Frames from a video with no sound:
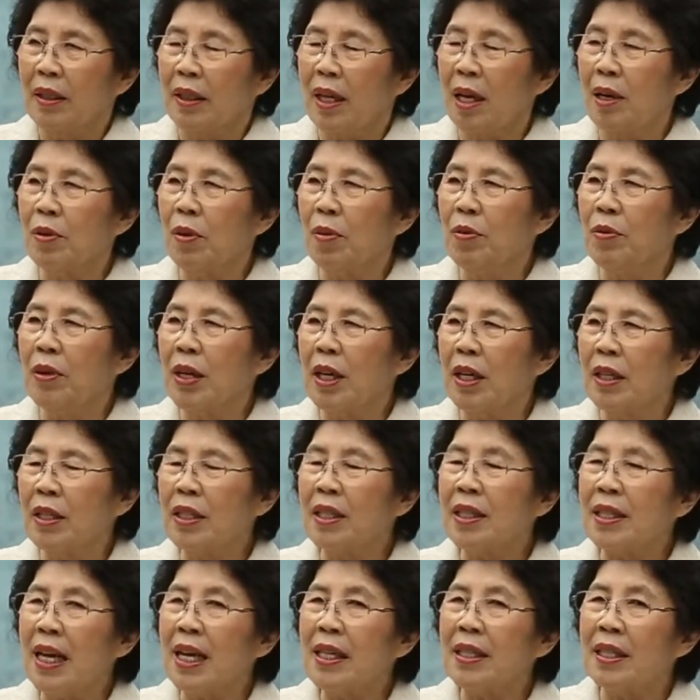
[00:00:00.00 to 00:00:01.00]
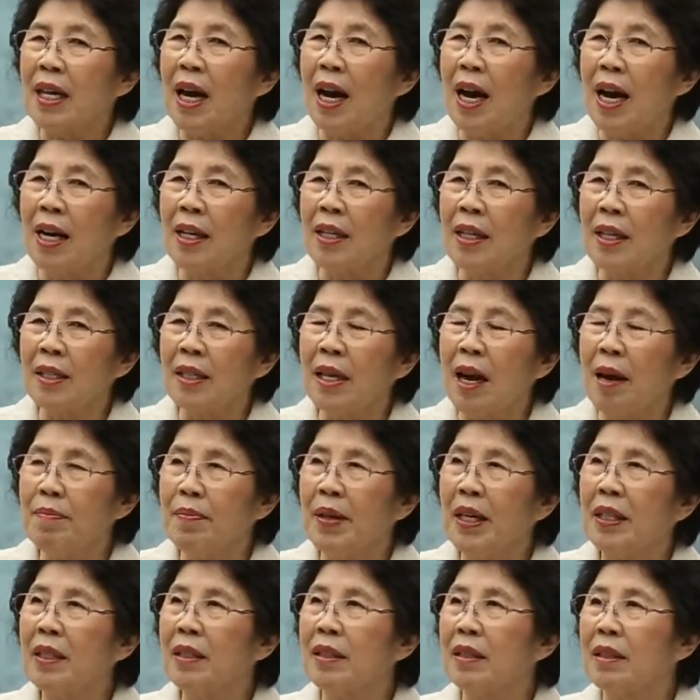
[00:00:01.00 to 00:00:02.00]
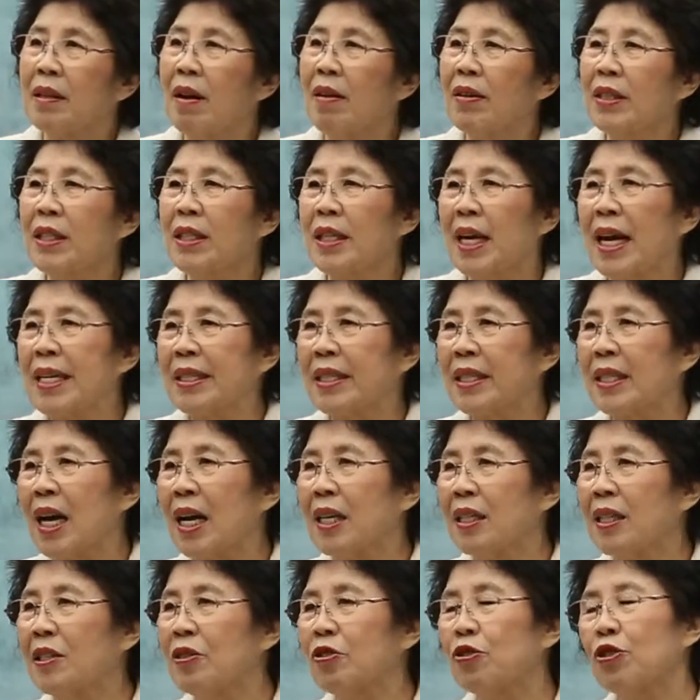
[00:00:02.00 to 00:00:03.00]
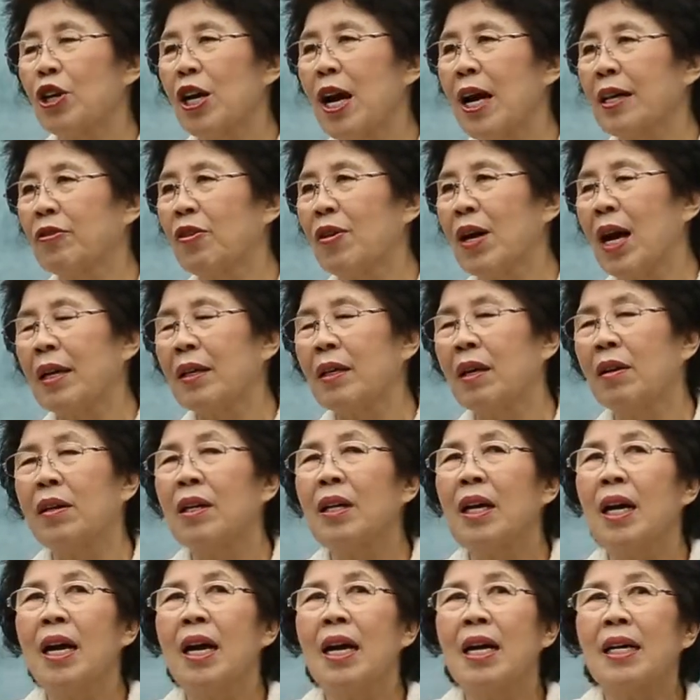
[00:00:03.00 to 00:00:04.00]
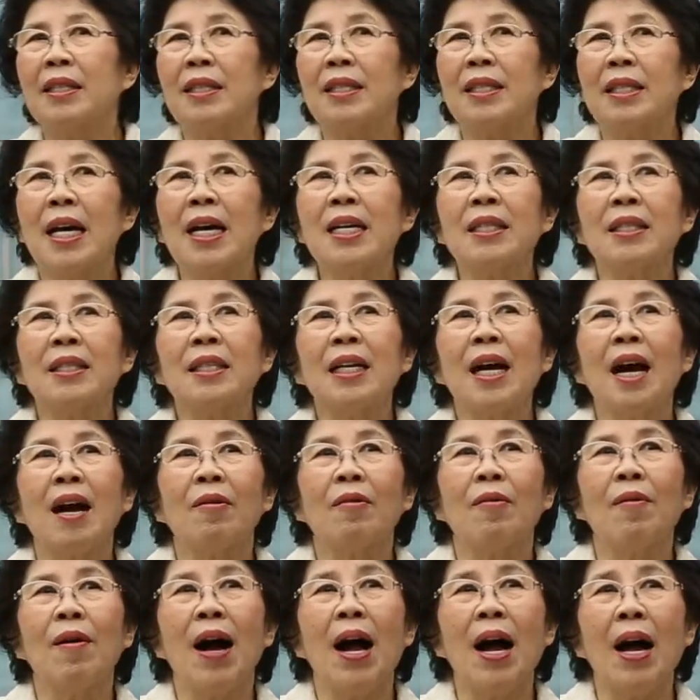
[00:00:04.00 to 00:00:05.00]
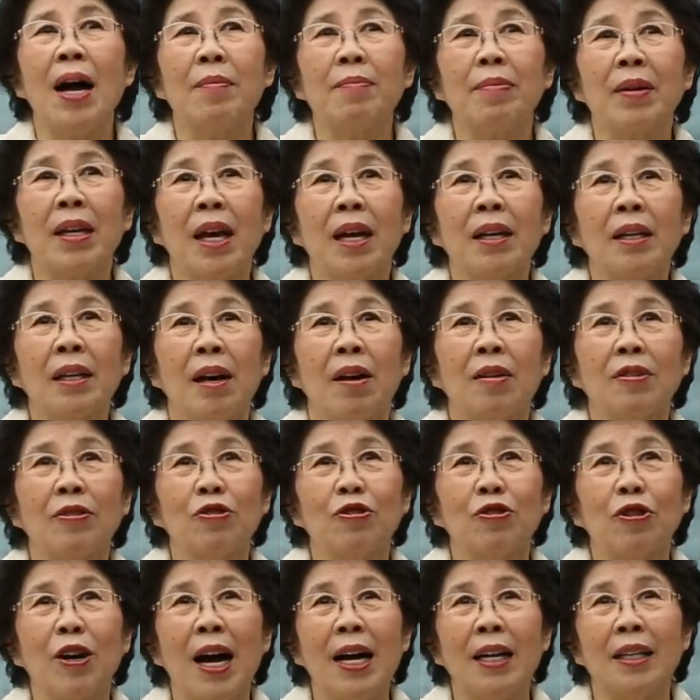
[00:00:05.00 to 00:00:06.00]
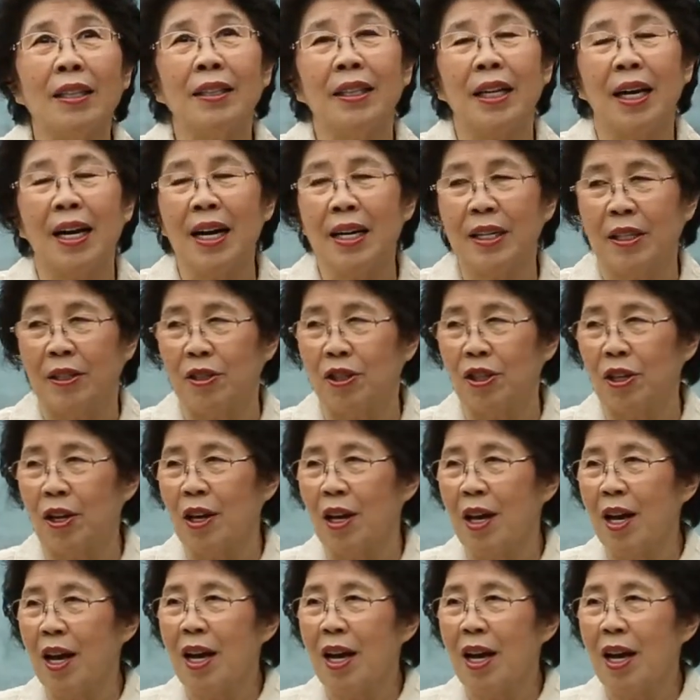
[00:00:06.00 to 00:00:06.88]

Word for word: 때로 우리는 세상 안에 살면서 세상을 취하기 위하여 세상과 함께 경주가 할 때가 있죠.